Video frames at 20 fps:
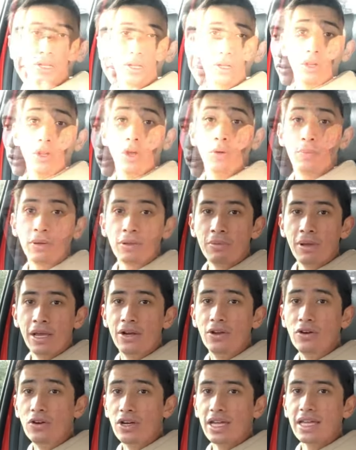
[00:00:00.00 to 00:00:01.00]
Lo
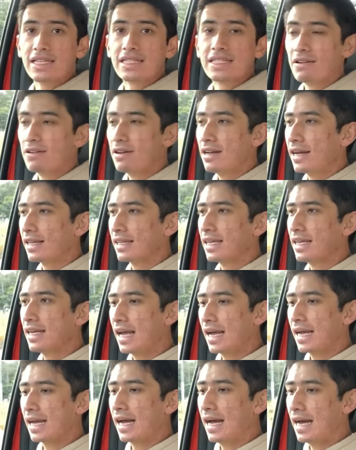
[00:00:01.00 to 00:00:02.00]
primero es hablar de
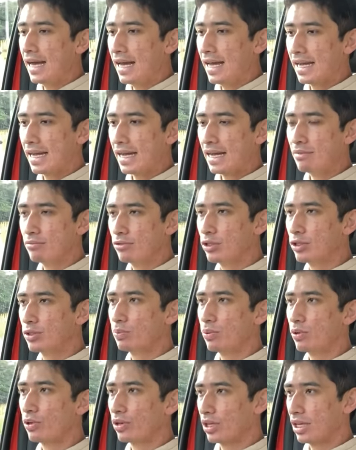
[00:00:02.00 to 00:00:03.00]
la caja de cambios
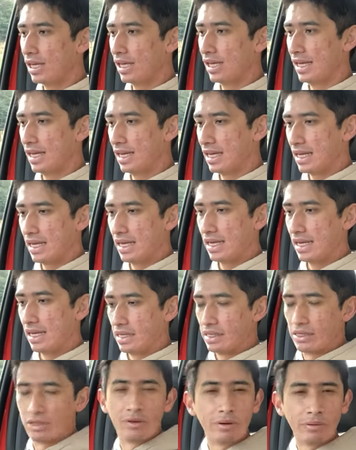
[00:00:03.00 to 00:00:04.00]

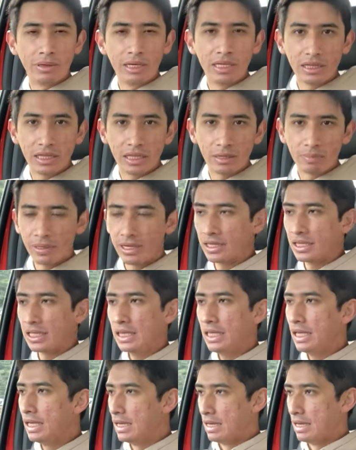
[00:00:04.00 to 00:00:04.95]
porque no me malinterpreten,